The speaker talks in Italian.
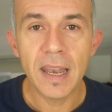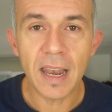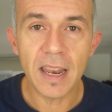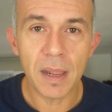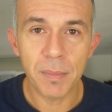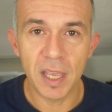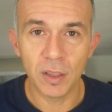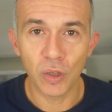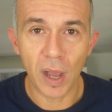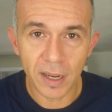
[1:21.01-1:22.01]

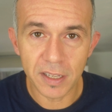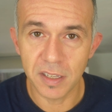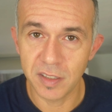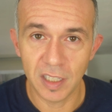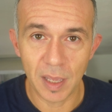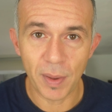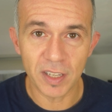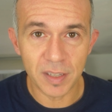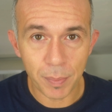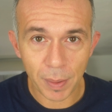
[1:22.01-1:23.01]
L'allenamento, anche se si
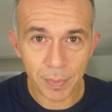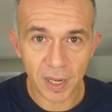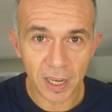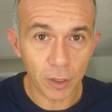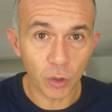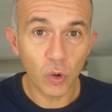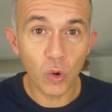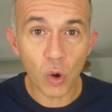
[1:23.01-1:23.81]
chiamasse Paperino,